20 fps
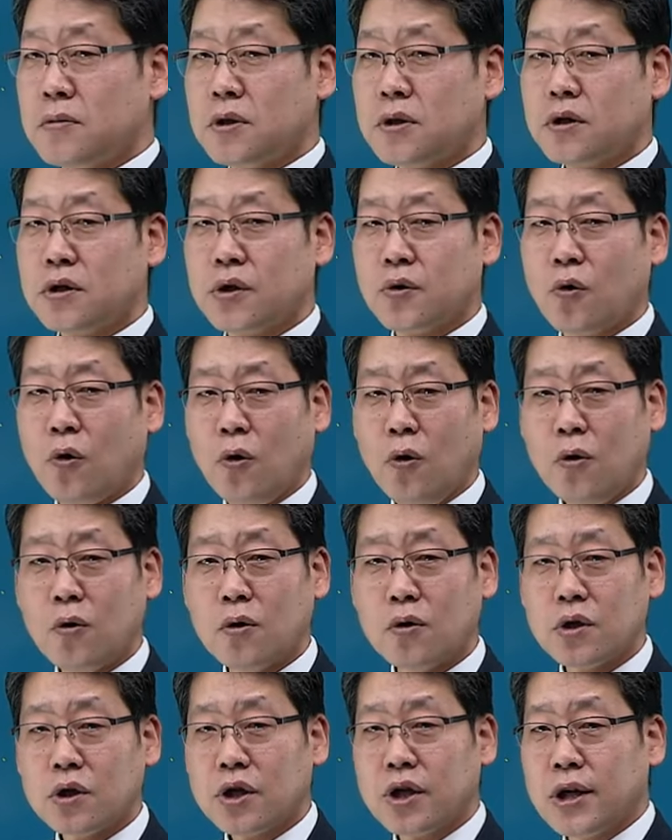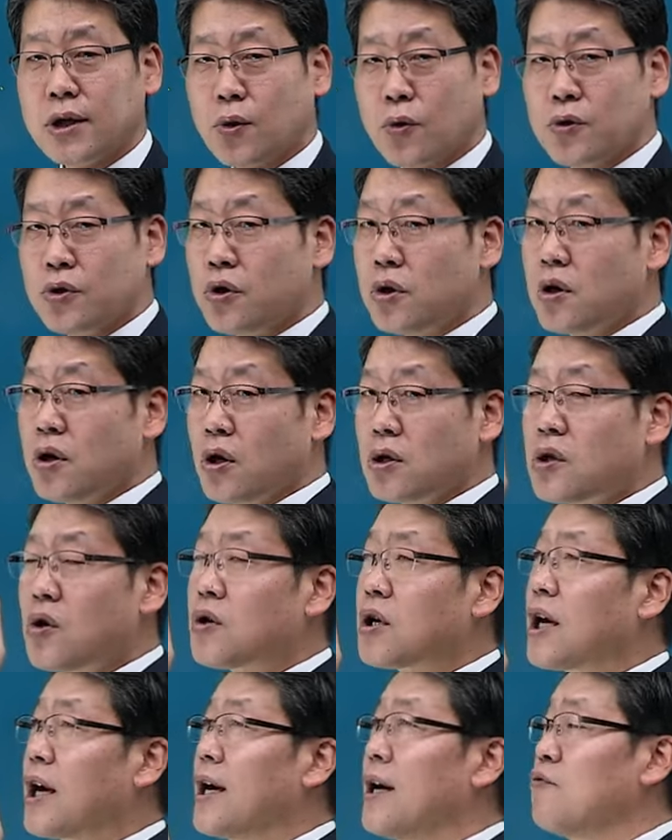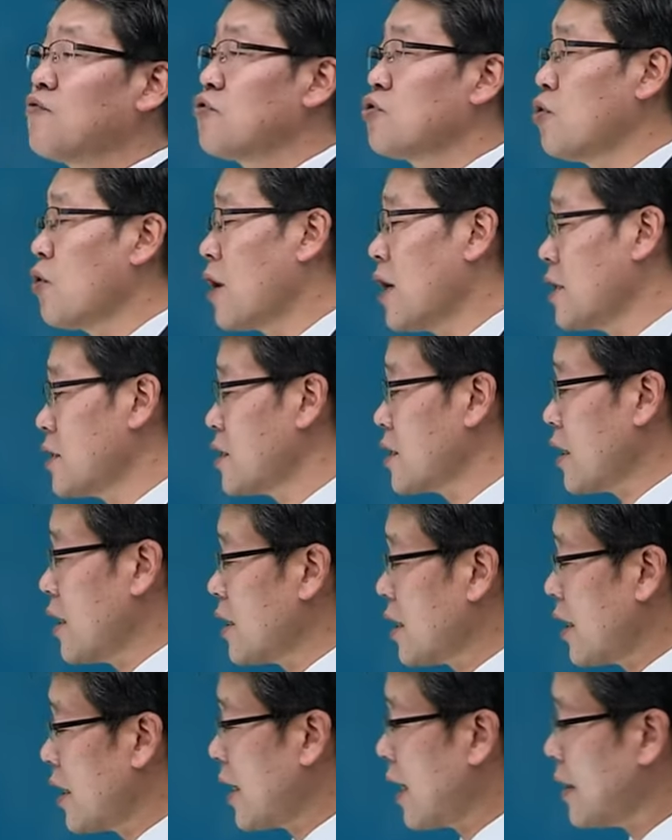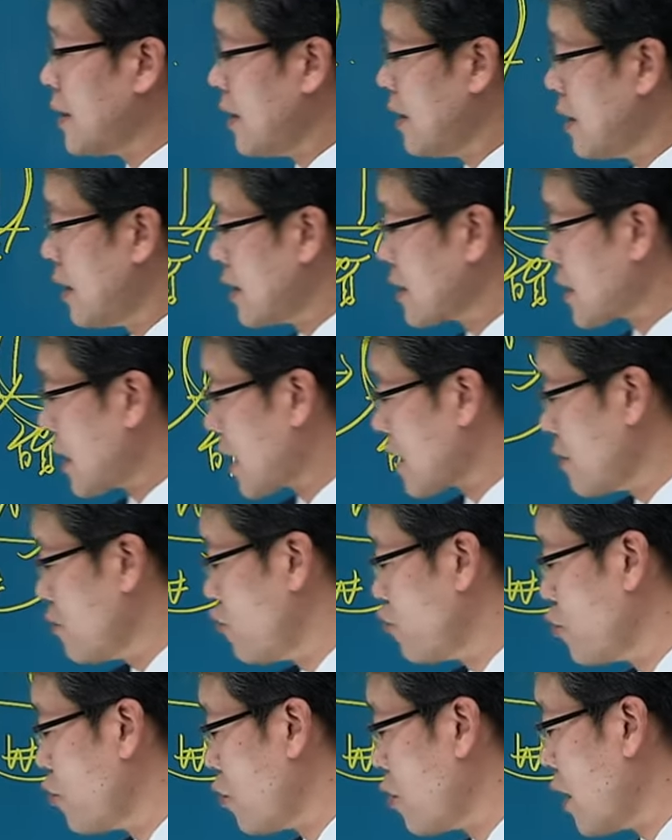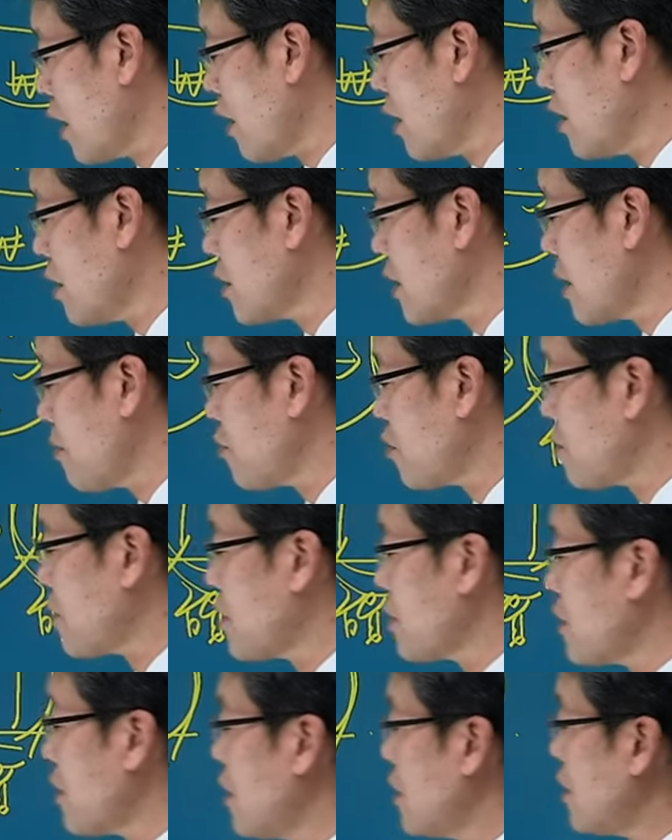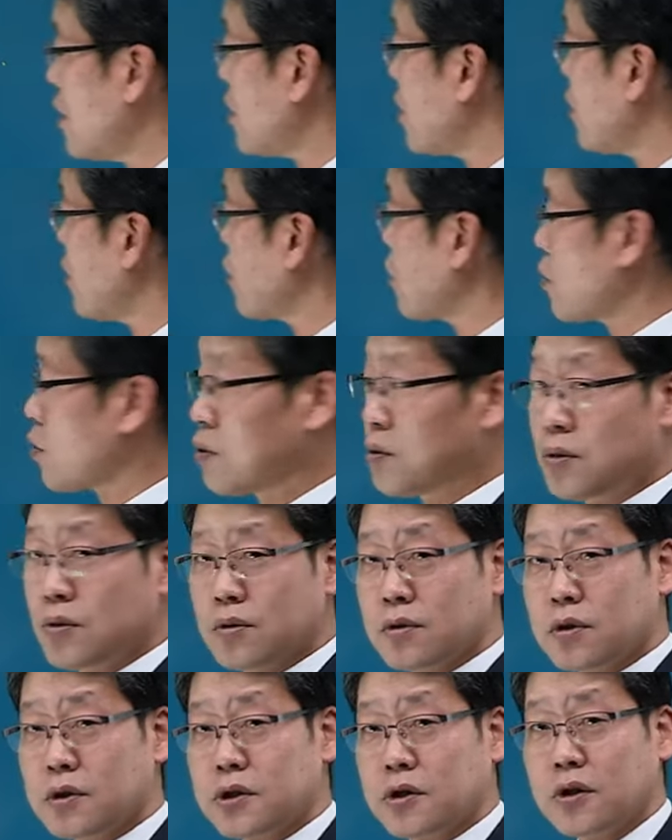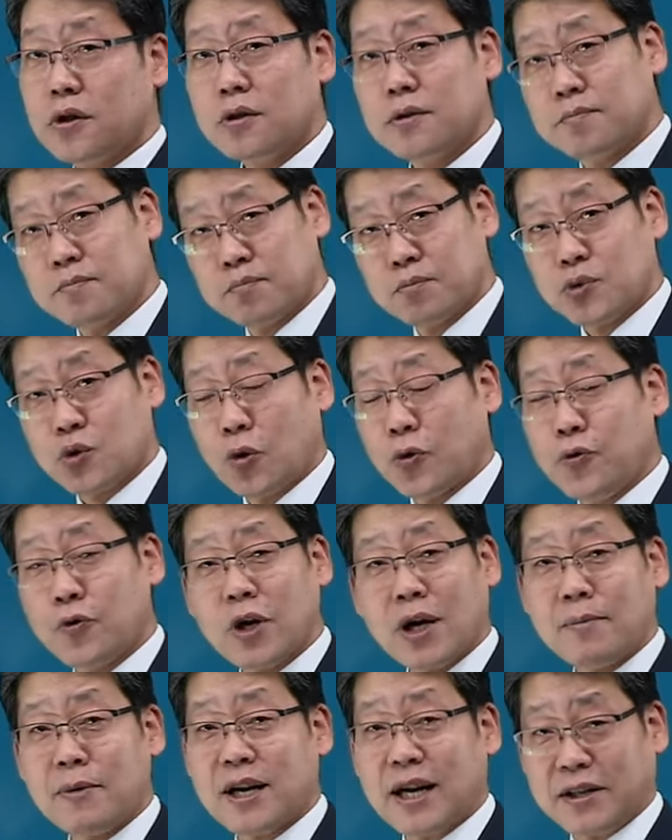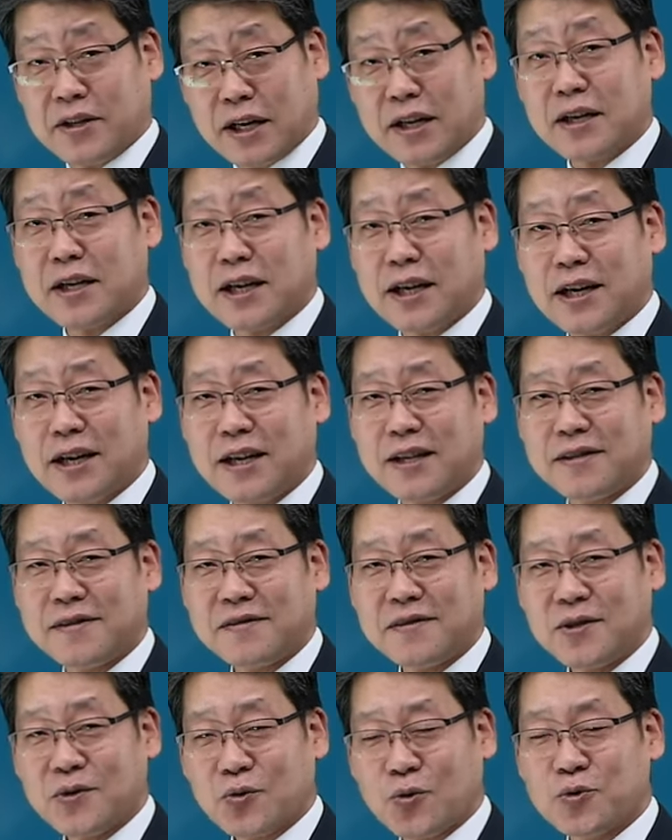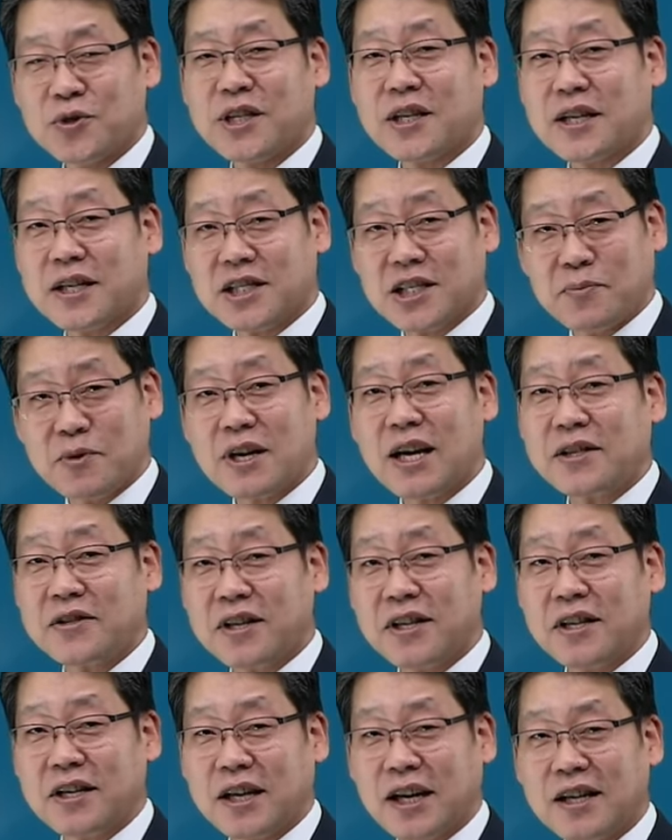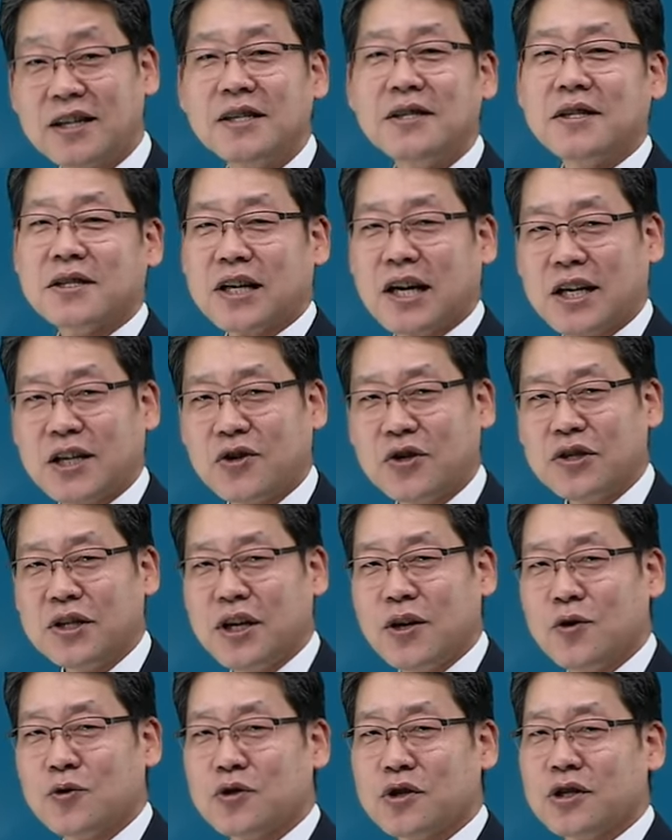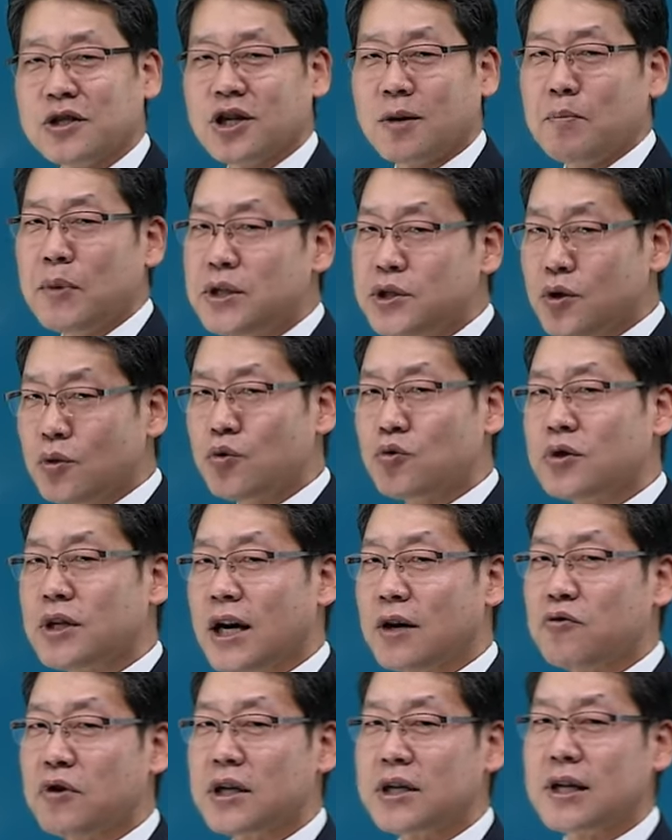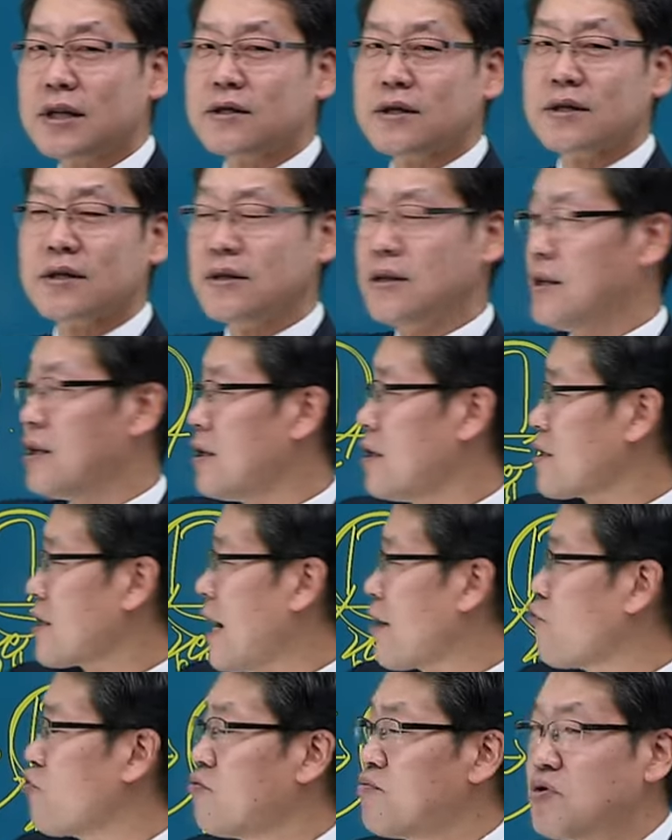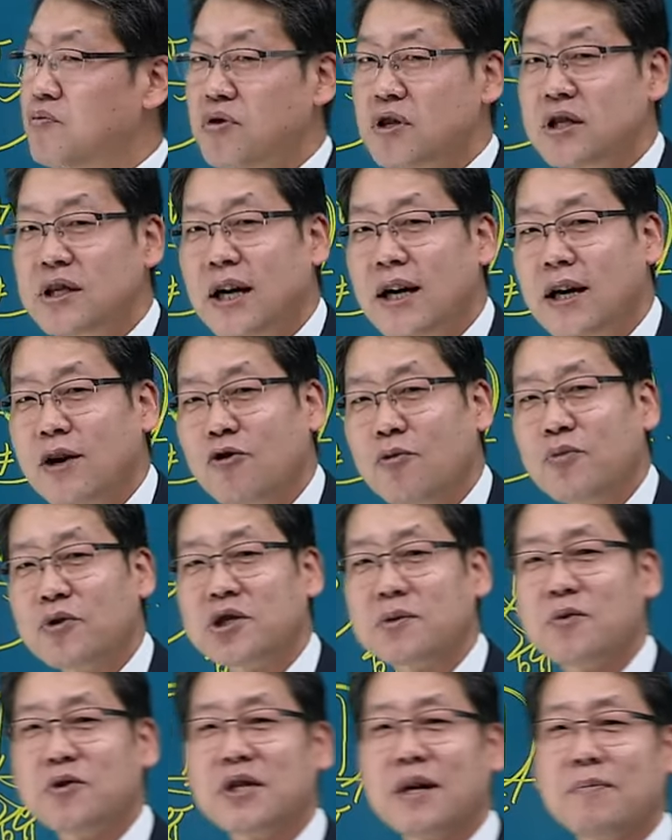그리고 이 돈들을 어떻게 운용할지에 대한 자금 운용과 관련된 부분들 그죠? 음, 돈놀이 하면 안 되니까 돈 장난치면 안 되니까. 자, 이런 내용들을 전반적으로 다루게 어, 다루는 부분이다라고 보시면